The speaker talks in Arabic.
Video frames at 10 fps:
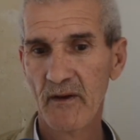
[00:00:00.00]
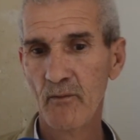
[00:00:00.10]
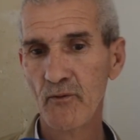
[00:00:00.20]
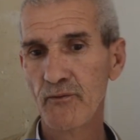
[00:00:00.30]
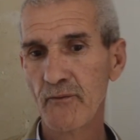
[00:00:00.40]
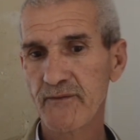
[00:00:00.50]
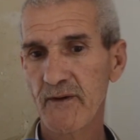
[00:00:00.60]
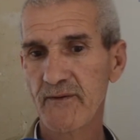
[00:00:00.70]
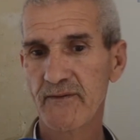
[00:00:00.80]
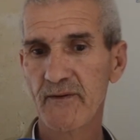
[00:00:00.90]
منذ
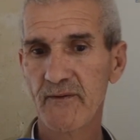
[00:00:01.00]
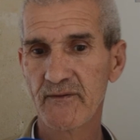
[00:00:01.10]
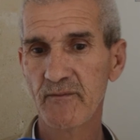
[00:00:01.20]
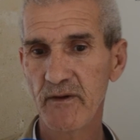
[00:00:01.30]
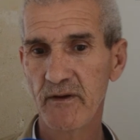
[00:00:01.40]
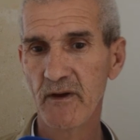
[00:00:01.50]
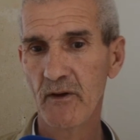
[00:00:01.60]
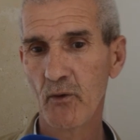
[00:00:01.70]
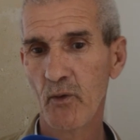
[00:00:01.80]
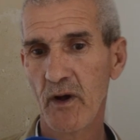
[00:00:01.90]
تاسيس هذه الجمعيه
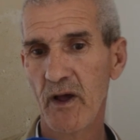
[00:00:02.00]
هو